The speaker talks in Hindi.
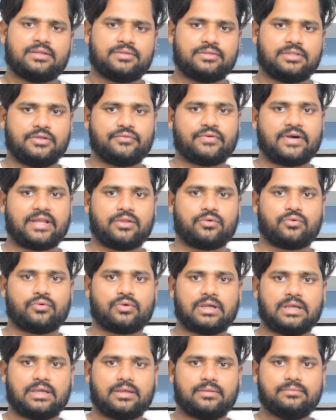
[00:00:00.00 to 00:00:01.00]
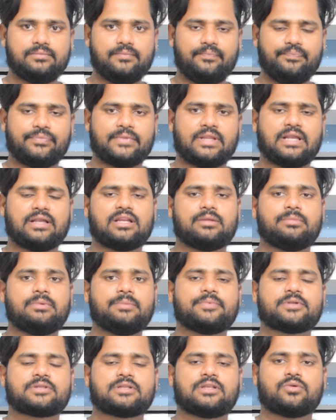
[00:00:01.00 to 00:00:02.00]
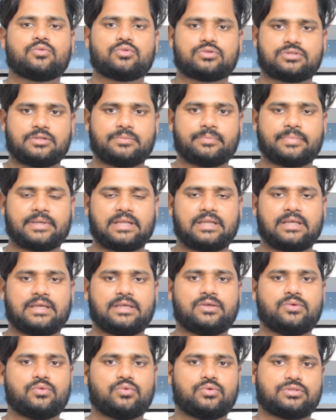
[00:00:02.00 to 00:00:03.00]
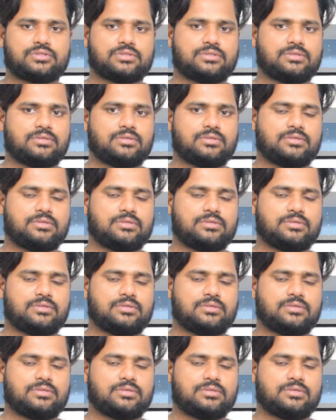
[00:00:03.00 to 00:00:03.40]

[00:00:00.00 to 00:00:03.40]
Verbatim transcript: दीवाने हो गए लेकिन अभी पिछले कुछ दिन पहले ही उस